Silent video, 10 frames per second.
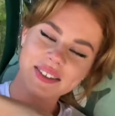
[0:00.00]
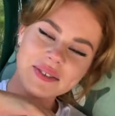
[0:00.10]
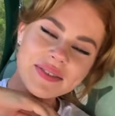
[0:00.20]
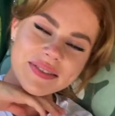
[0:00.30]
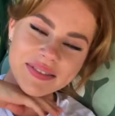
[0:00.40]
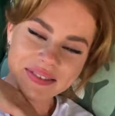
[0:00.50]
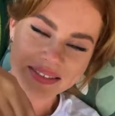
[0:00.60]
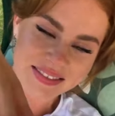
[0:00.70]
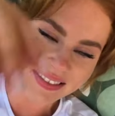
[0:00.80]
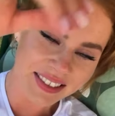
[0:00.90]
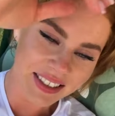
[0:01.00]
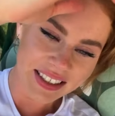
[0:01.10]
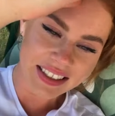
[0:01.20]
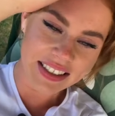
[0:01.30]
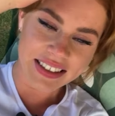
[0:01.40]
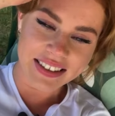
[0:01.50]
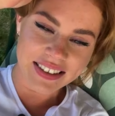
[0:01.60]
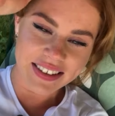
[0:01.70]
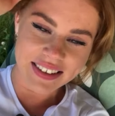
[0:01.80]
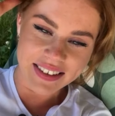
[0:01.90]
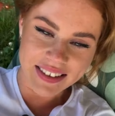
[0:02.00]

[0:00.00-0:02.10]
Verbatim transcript: А куда? В озеро?